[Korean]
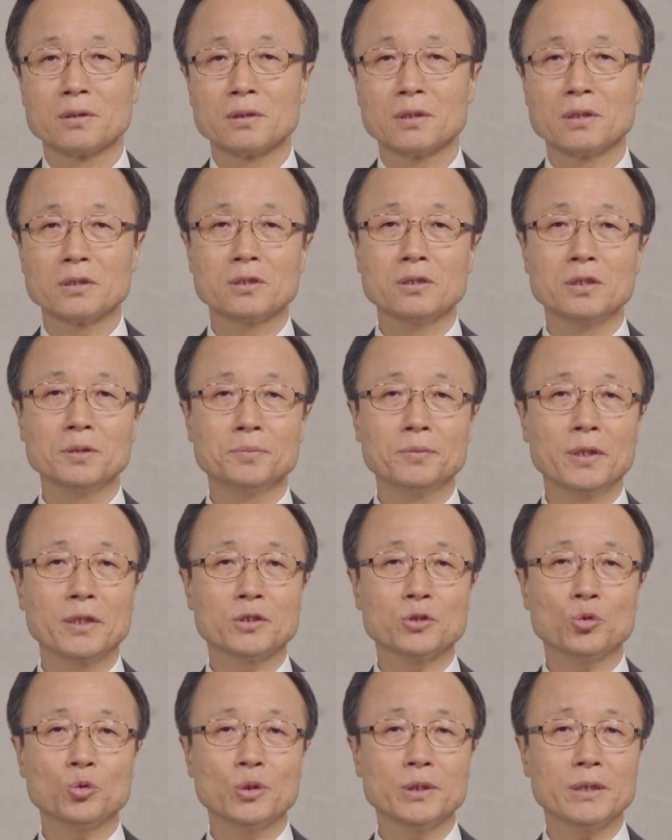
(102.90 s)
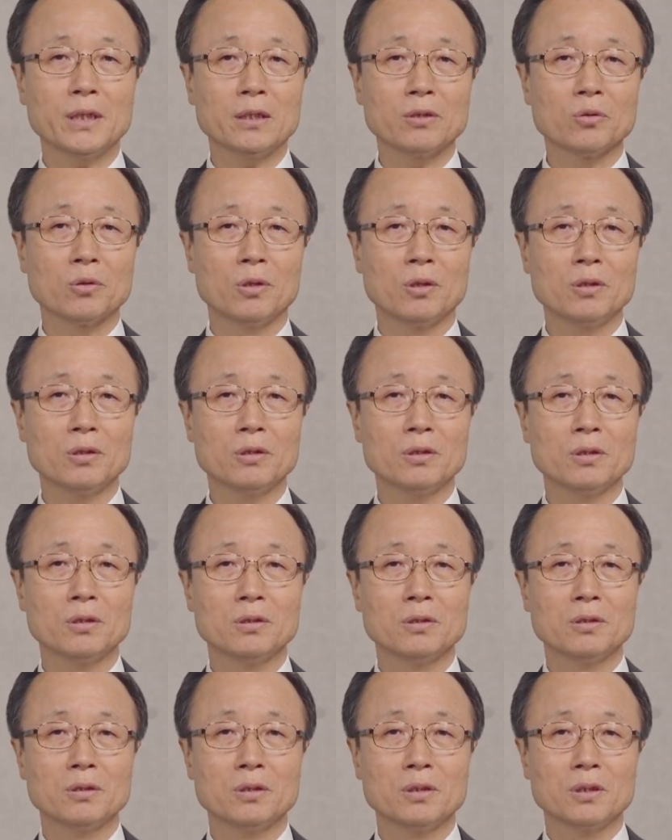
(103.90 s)
그래서 이분의 초기작으로
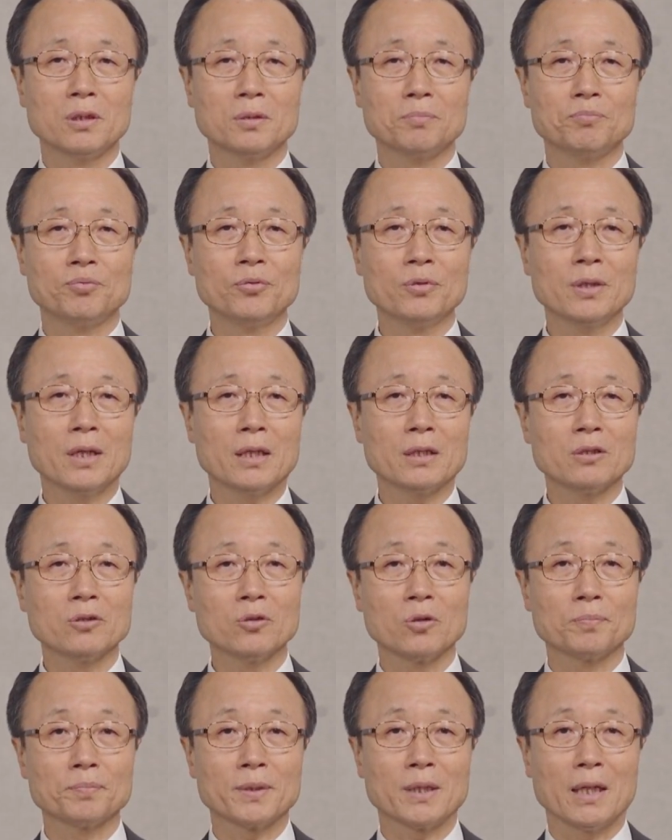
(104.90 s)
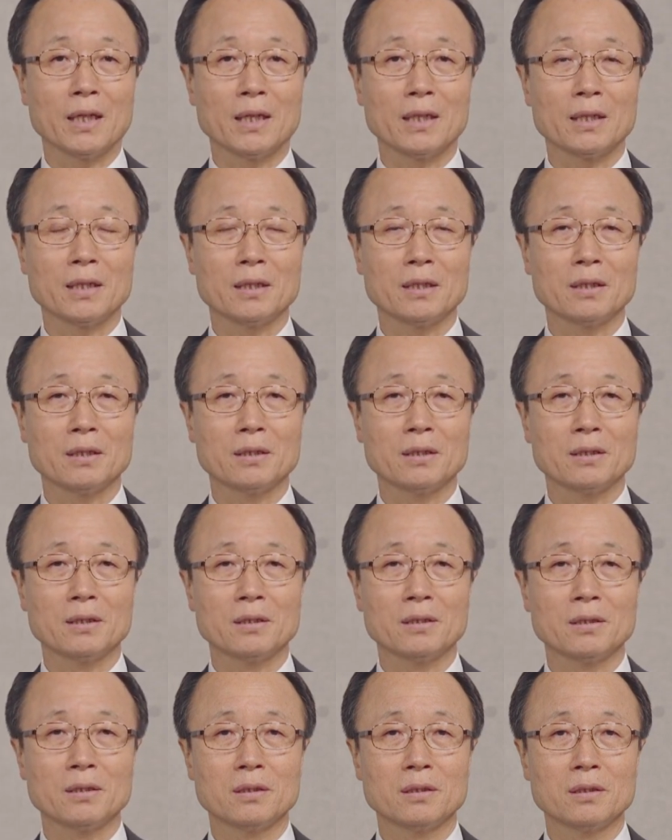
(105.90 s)
네, 불가능은 없다.
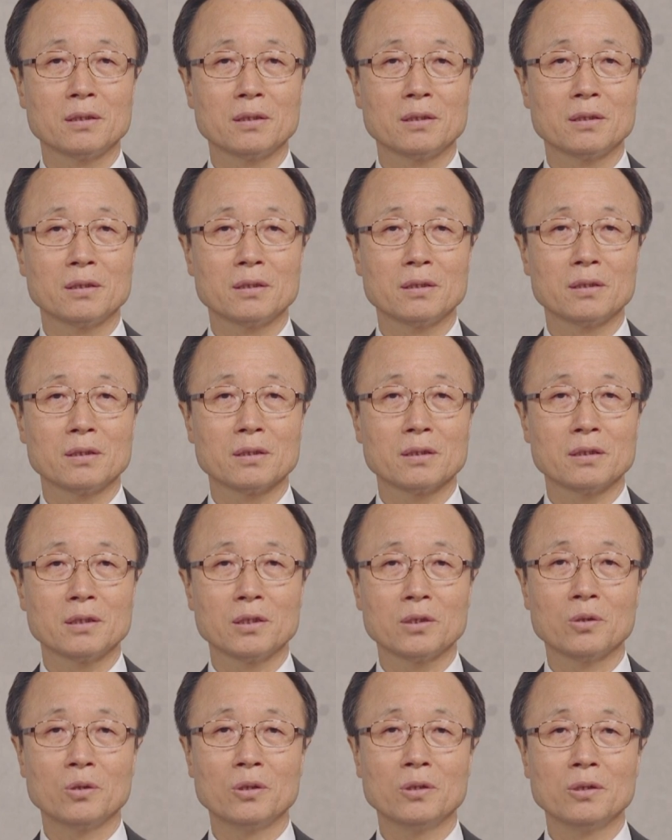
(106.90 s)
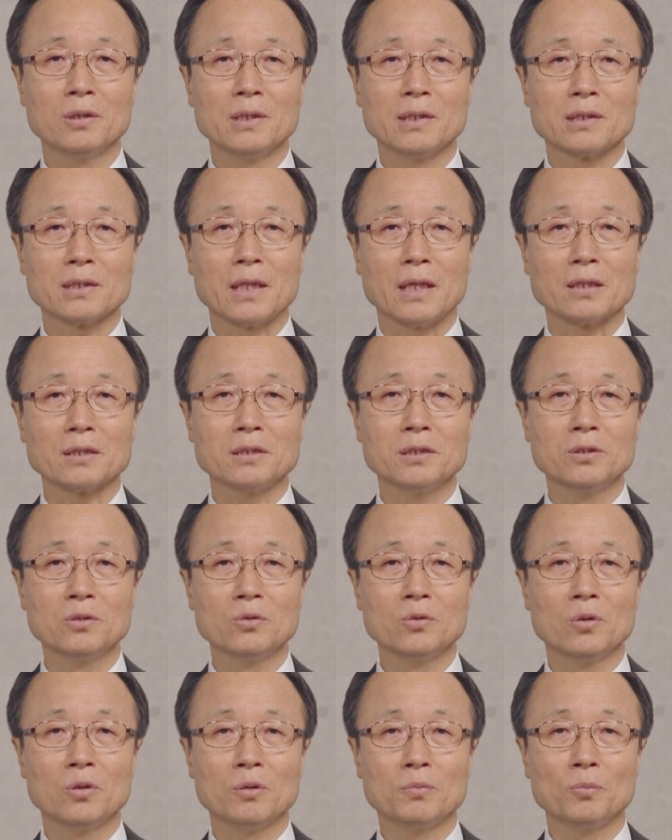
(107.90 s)
그리고
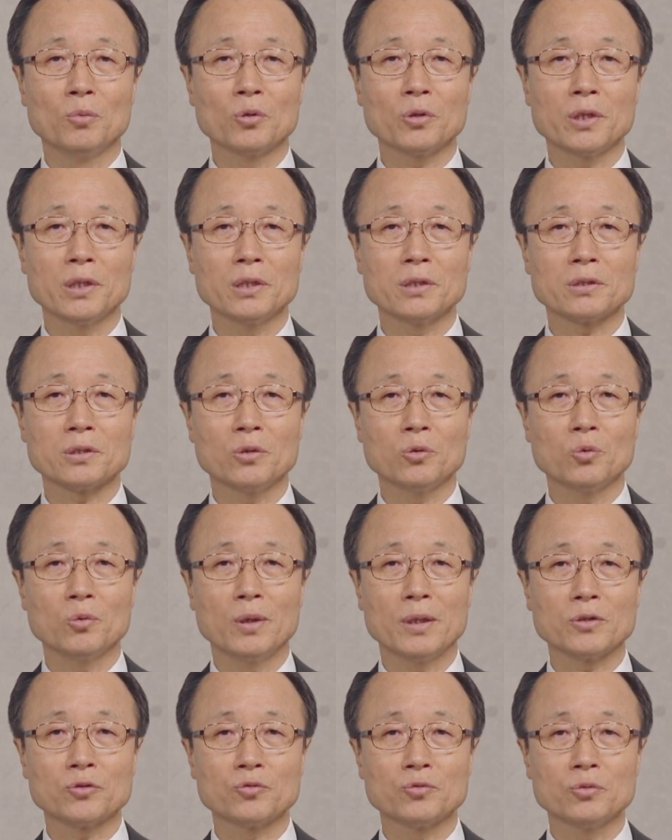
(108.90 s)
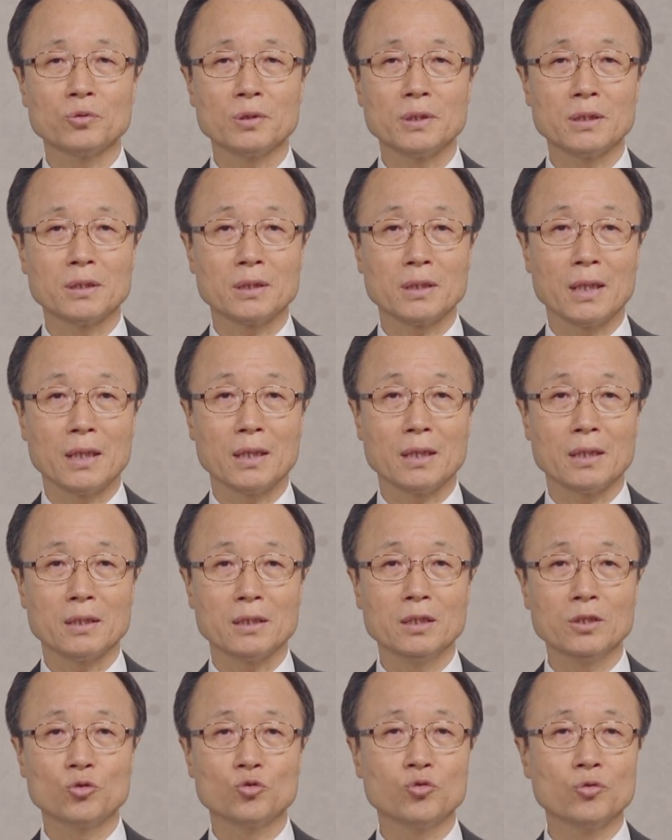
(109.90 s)
당신도 목회에 성공할 수 있다.
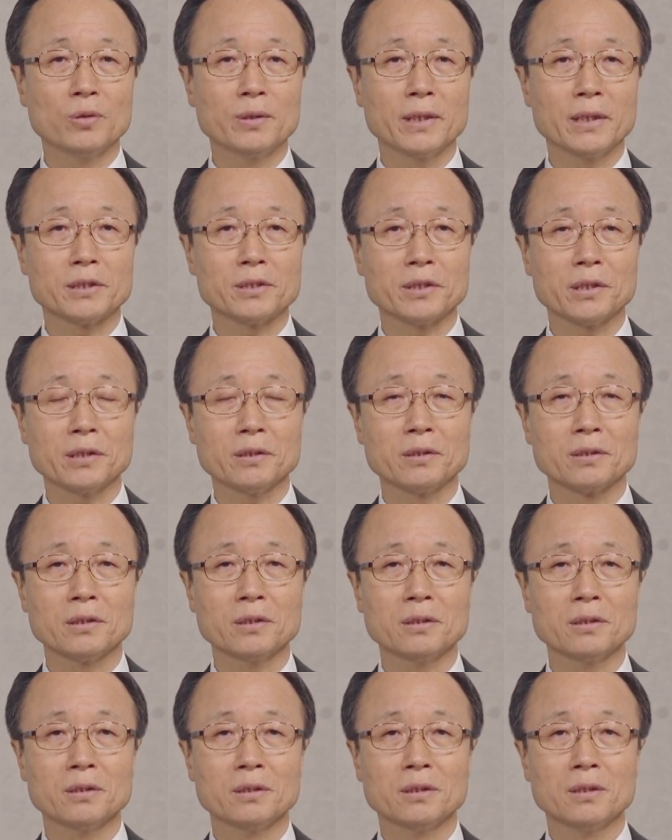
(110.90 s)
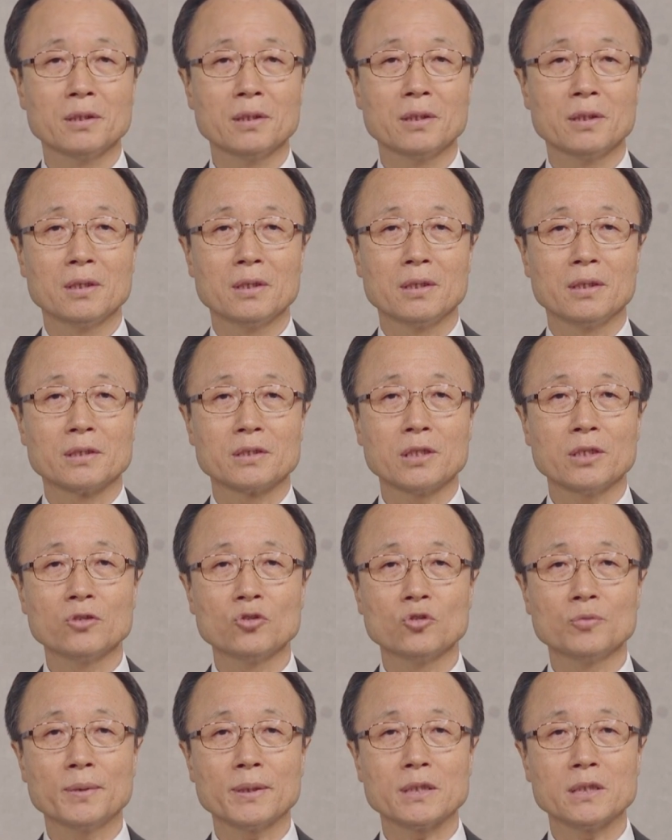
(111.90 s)
이 두 권의 책은
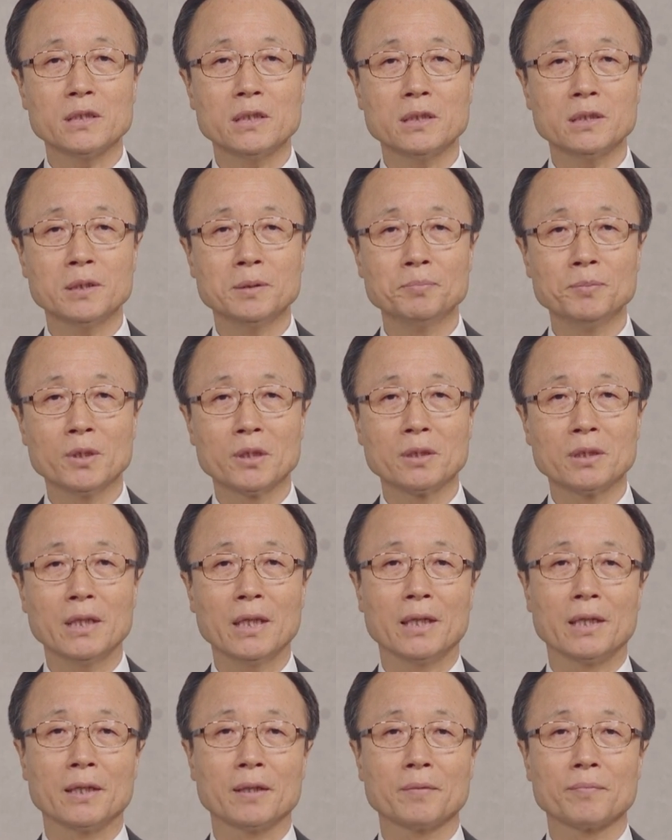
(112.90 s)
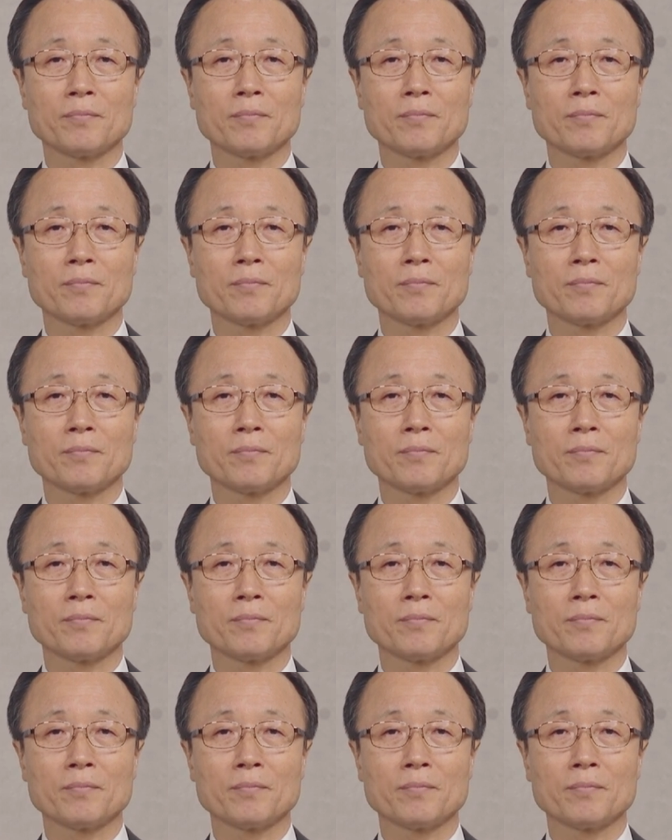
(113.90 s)
1970년대